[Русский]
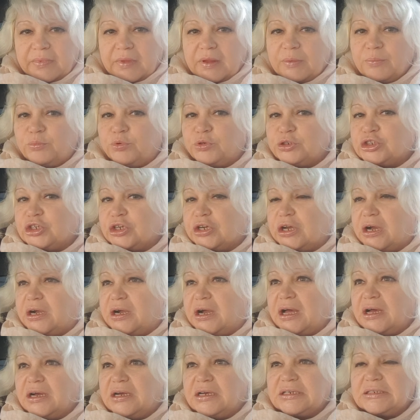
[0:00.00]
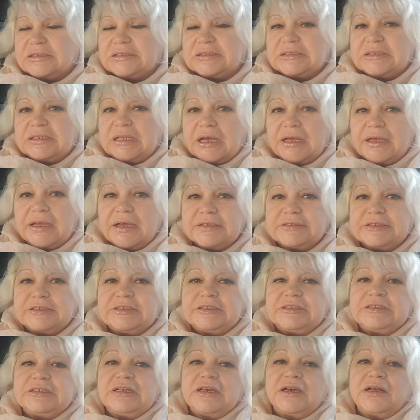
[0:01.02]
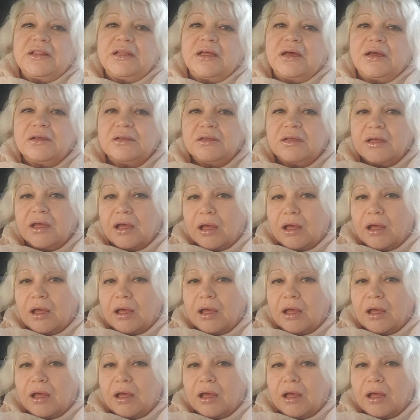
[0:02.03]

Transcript: Боже, какая красота! Я села.